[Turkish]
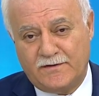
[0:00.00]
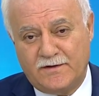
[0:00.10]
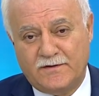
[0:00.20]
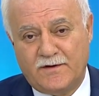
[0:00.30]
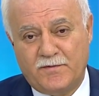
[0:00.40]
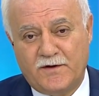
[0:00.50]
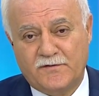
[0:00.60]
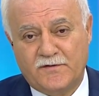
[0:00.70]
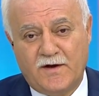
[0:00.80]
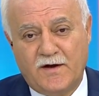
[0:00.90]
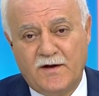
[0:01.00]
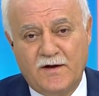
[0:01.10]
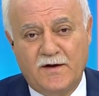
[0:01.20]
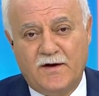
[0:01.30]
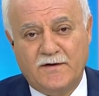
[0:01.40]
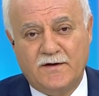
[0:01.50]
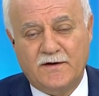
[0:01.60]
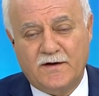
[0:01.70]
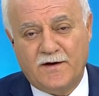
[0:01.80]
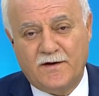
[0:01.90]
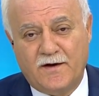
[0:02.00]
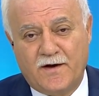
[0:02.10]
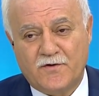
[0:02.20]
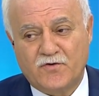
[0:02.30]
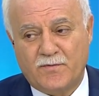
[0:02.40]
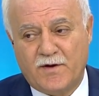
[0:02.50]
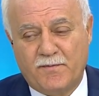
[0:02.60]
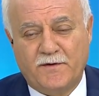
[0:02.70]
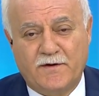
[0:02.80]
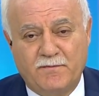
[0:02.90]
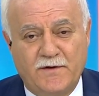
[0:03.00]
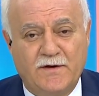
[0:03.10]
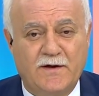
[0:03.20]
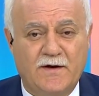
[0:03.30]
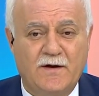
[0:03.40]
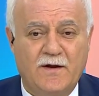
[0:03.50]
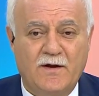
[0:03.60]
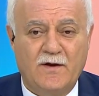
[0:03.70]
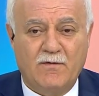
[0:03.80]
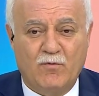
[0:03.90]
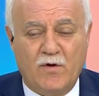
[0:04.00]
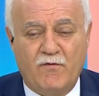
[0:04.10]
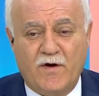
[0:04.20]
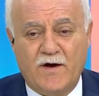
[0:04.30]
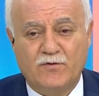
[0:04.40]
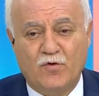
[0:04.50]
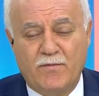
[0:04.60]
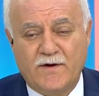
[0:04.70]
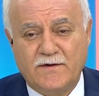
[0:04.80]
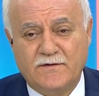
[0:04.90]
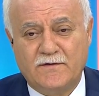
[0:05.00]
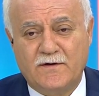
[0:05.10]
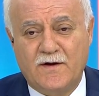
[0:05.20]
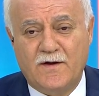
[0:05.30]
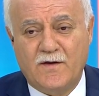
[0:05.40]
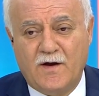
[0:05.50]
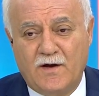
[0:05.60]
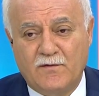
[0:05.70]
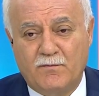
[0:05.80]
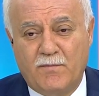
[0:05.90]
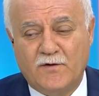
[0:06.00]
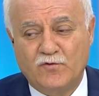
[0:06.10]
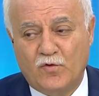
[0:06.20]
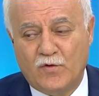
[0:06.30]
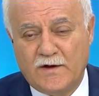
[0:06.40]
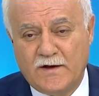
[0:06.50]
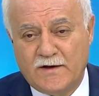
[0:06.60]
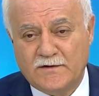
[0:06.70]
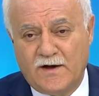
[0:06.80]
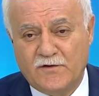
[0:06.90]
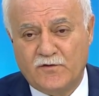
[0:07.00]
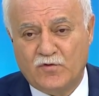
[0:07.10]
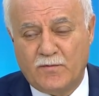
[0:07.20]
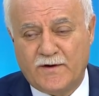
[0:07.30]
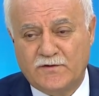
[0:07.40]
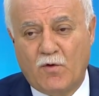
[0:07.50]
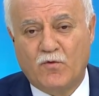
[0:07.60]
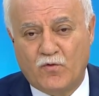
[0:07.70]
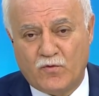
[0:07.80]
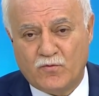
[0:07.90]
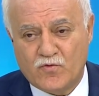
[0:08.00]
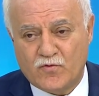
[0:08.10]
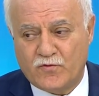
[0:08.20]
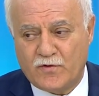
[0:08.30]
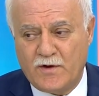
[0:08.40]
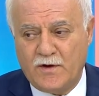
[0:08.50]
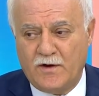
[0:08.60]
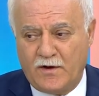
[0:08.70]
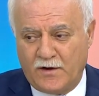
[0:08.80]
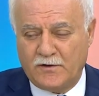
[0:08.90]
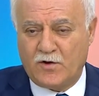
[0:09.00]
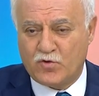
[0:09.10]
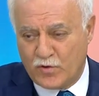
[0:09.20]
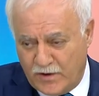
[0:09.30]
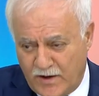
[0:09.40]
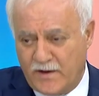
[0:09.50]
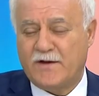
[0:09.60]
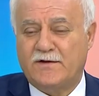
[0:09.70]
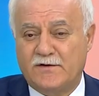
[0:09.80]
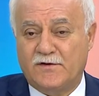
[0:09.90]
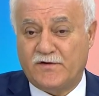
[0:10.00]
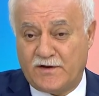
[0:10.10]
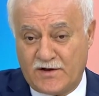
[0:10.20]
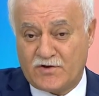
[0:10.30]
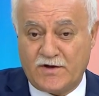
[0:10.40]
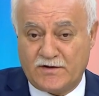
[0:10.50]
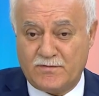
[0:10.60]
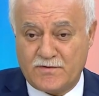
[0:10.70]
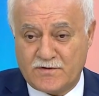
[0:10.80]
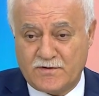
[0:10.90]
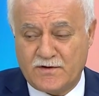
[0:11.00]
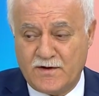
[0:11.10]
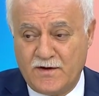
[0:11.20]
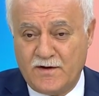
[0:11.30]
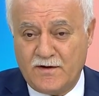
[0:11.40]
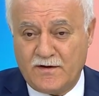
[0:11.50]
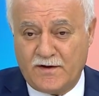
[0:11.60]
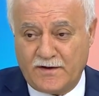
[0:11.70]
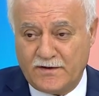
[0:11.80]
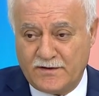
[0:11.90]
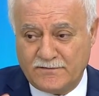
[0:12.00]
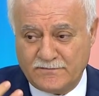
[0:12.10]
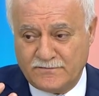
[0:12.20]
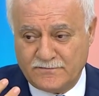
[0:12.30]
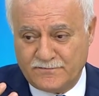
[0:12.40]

din, dinde biraz daha hani araştırma yapanlar bilirler. Muvaffakatü Ömer nedir? Bazı olaylarda Hazreti Ömer tavır koymuştur. Allah şöyle ayet indirse keşke demiştir. Yani